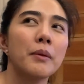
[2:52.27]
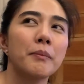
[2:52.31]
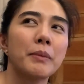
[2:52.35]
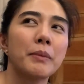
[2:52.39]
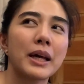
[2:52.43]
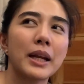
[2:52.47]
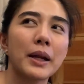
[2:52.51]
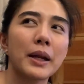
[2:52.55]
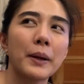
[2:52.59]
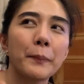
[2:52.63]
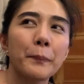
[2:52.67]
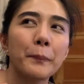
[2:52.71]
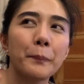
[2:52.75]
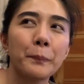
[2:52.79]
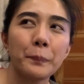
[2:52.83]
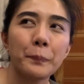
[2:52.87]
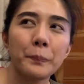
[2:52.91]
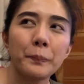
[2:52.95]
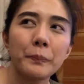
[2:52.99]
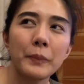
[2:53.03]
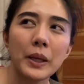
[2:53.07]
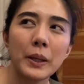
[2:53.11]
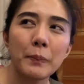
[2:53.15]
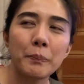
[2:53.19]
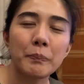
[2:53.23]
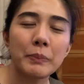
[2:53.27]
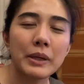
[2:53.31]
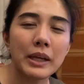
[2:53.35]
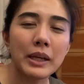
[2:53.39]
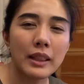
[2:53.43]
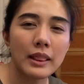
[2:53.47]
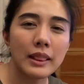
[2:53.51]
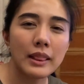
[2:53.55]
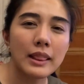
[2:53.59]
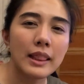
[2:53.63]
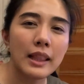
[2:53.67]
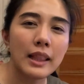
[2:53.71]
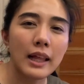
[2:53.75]
Parang may
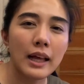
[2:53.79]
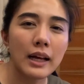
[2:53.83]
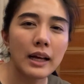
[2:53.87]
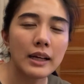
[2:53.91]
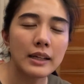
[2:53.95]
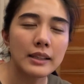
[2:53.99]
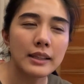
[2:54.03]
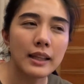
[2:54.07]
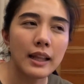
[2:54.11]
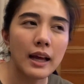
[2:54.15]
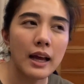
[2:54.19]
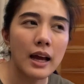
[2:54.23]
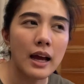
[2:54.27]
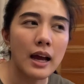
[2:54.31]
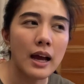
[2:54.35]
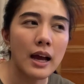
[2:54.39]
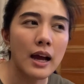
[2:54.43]
print lang na